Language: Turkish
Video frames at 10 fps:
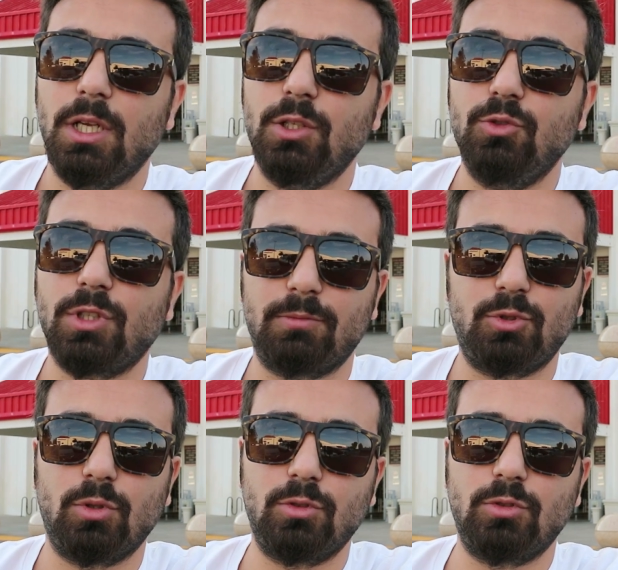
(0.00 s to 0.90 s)

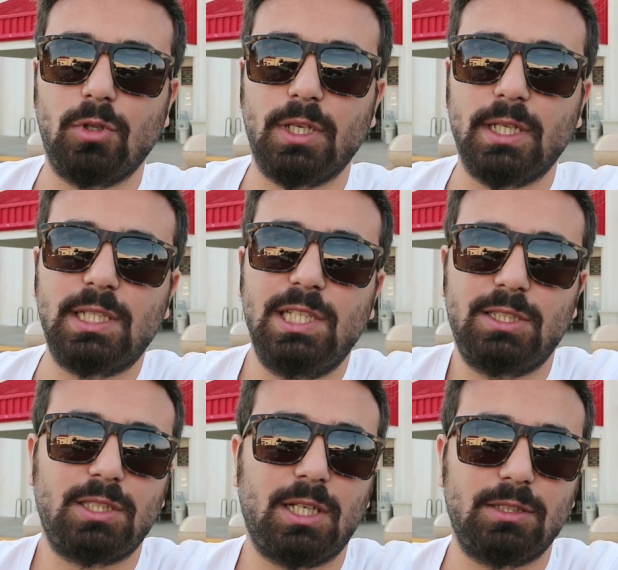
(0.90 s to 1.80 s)
169 dolara
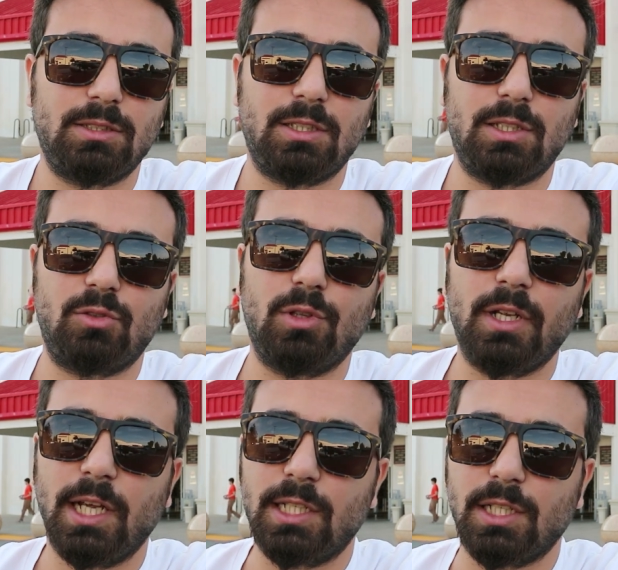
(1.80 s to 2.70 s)
Kickstarter'da
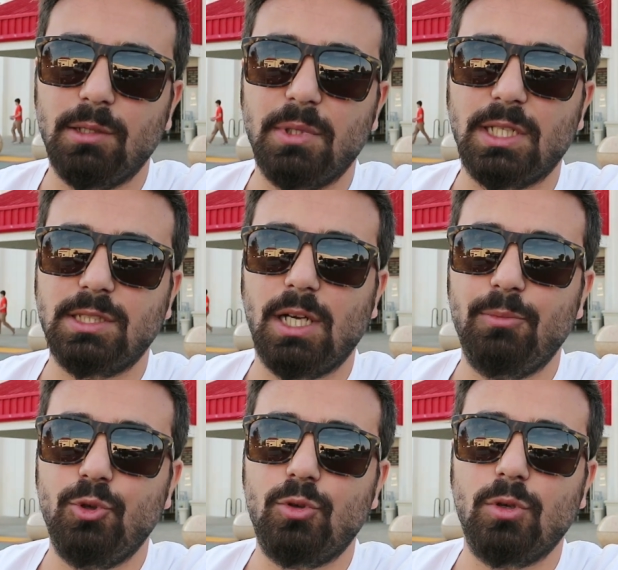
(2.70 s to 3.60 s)
satıyorlar. Ekranı biraz
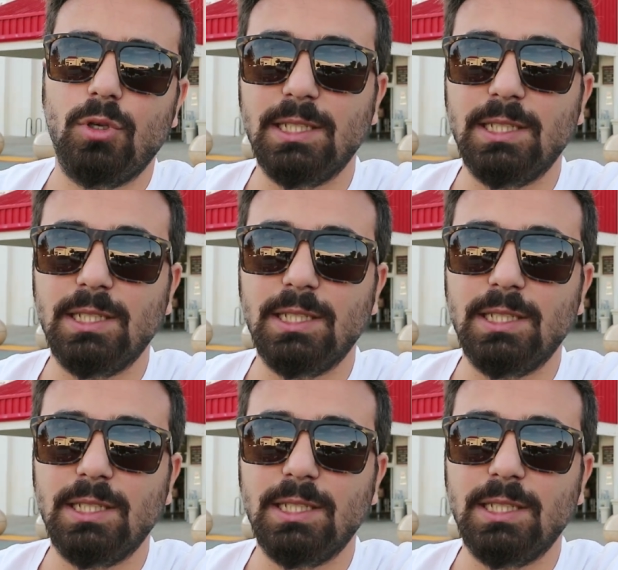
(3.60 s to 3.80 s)
daha büyük.